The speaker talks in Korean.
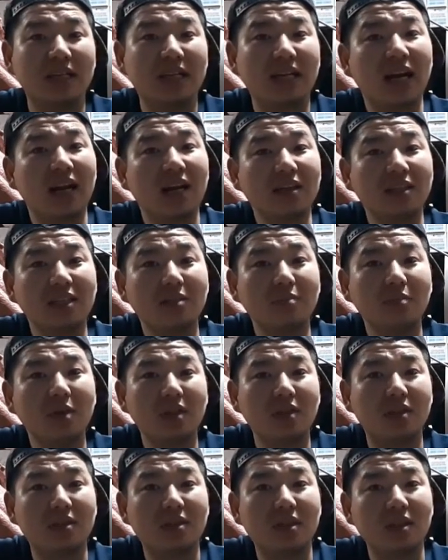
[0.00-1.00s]

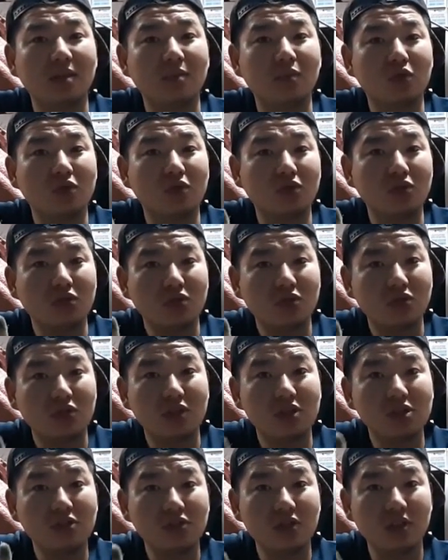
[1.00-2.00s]
깔끔한 느낌으로
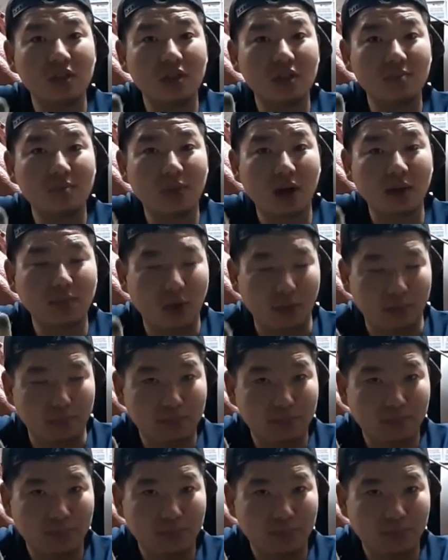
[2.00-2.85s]
쓸 수 있는 방법.